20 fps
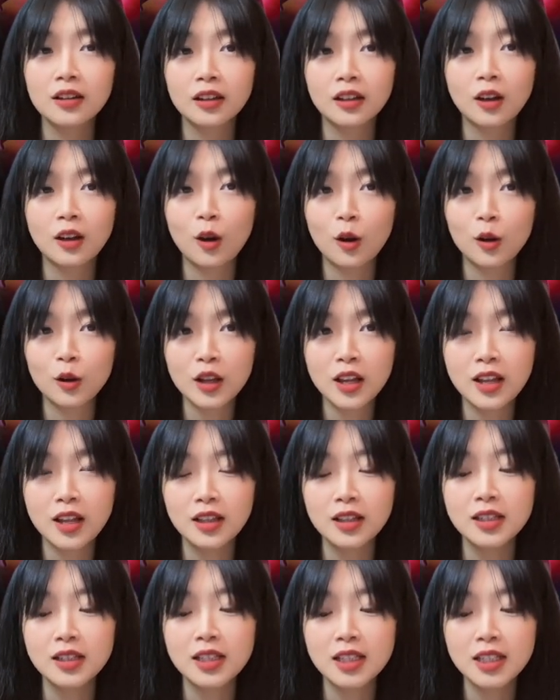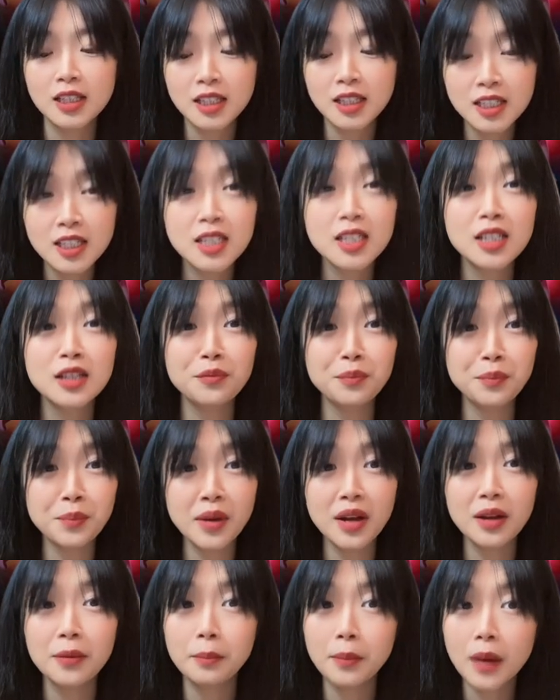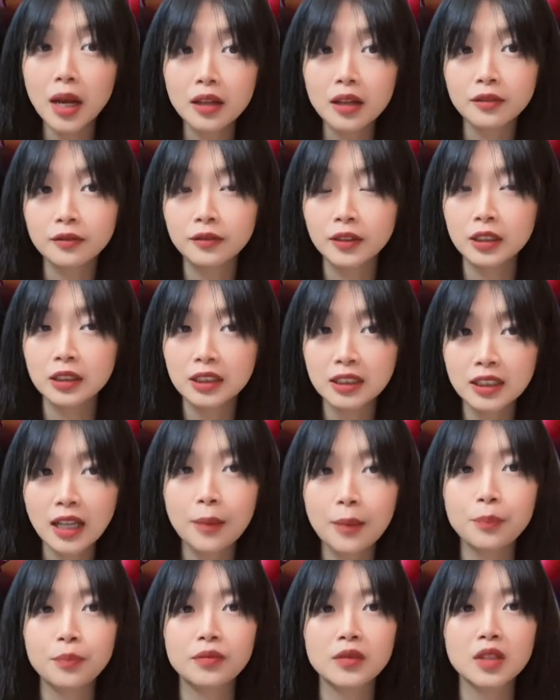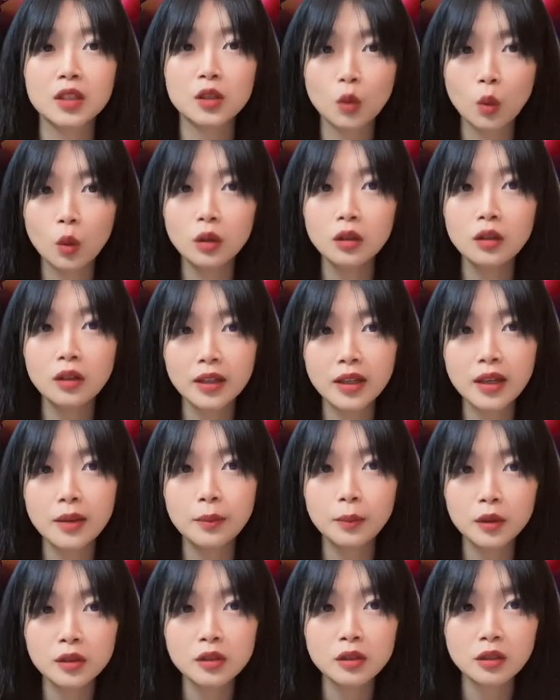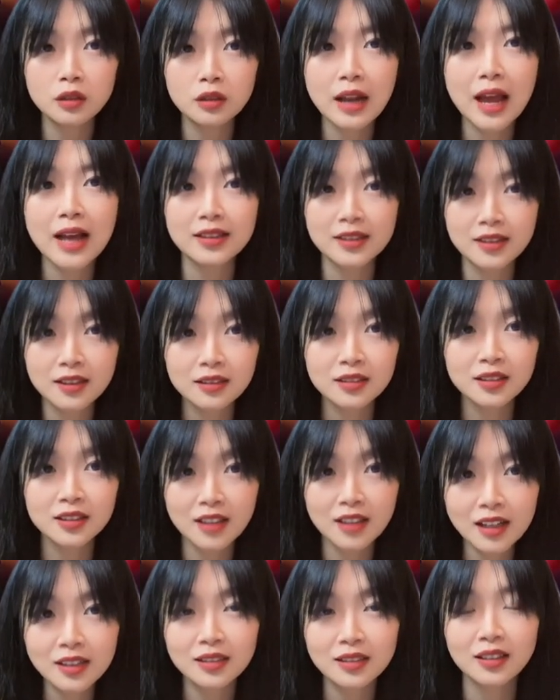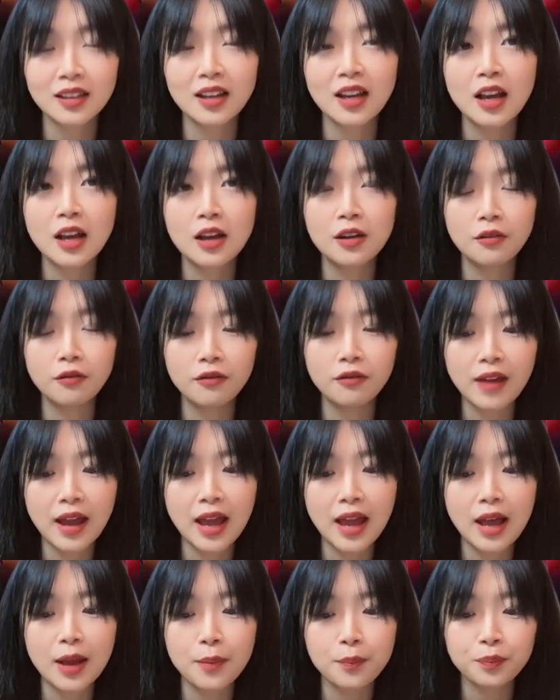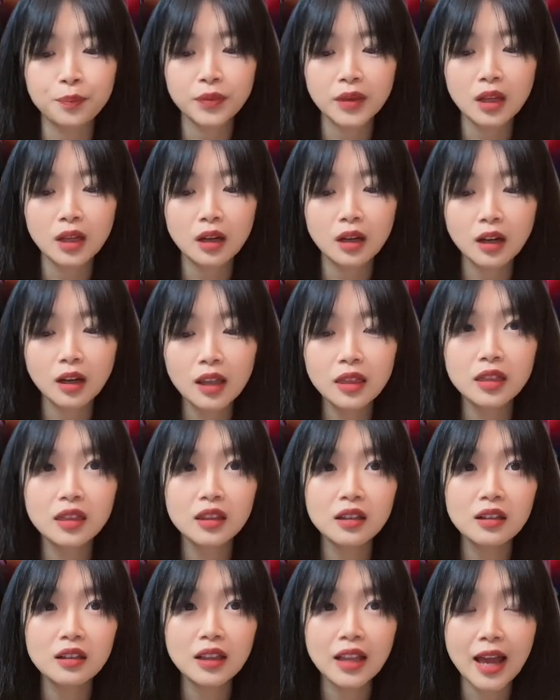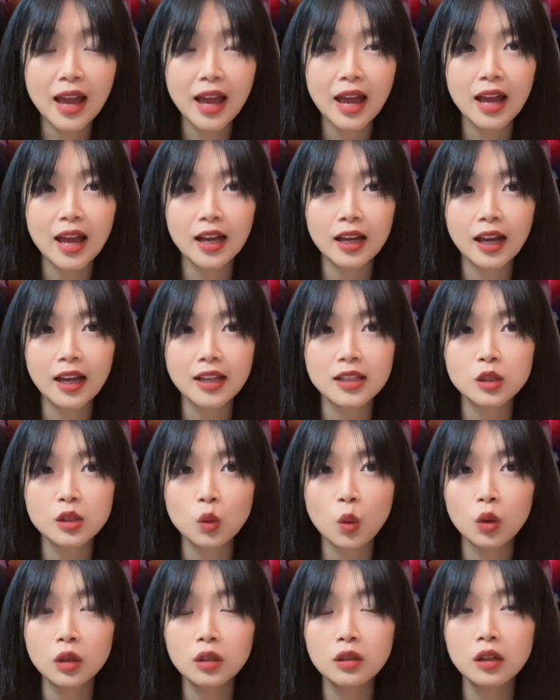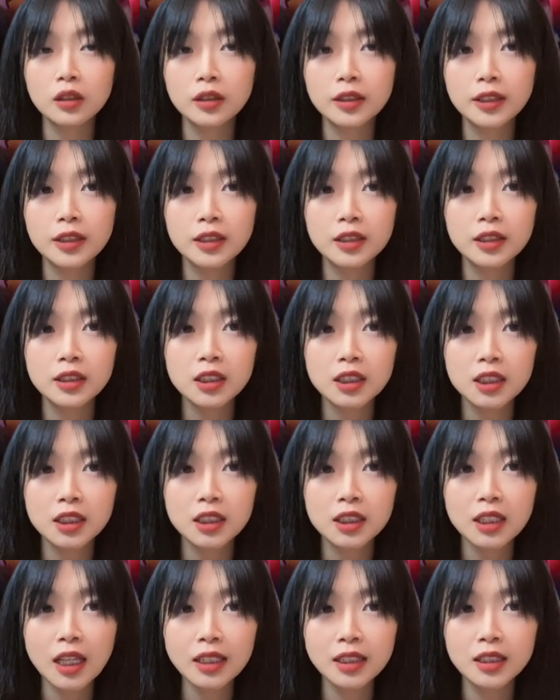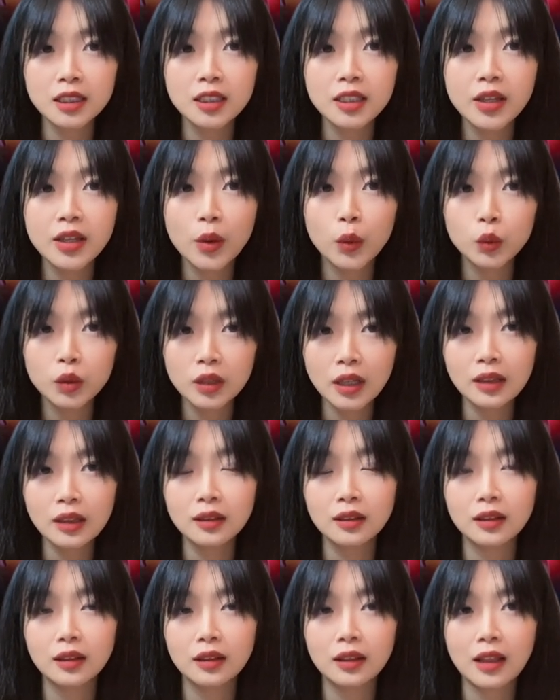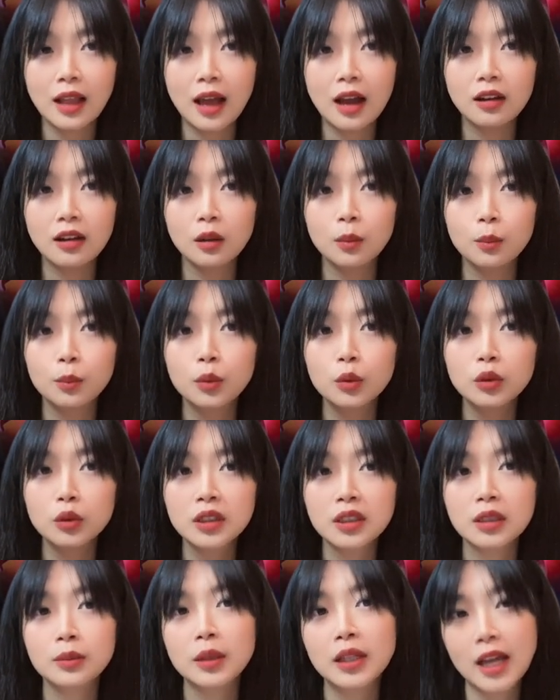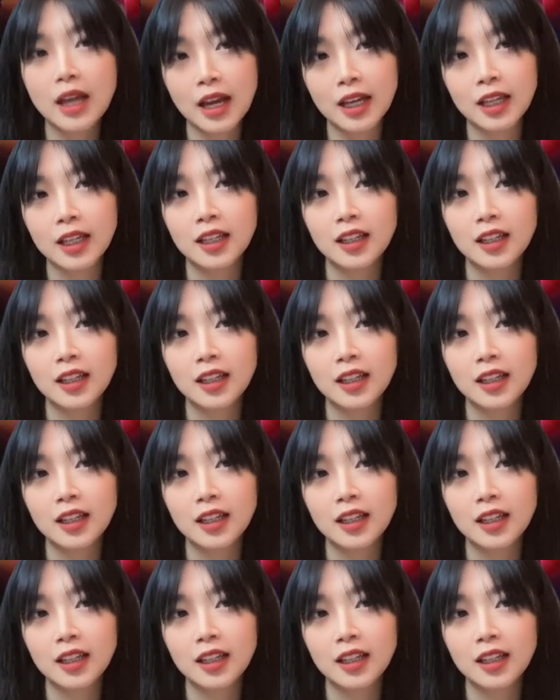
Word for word: có đến 97% số lượng imposter đang được stake và gần như là cái số lượng stake nhiều nhất là ở pool 90 ngày